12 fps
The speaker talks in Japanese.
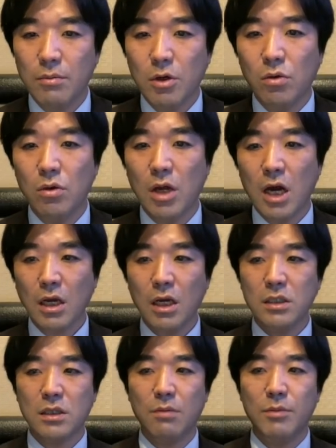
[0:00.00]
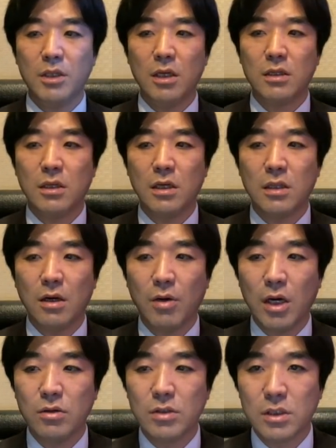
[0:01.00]
ここの赤い線見ていただいたら
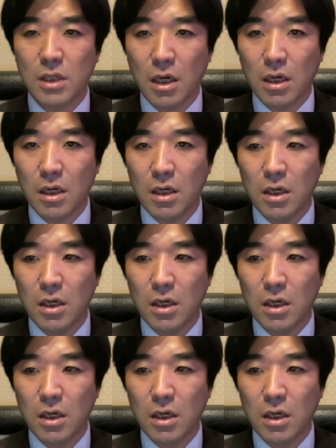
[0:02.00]
分かるんですね。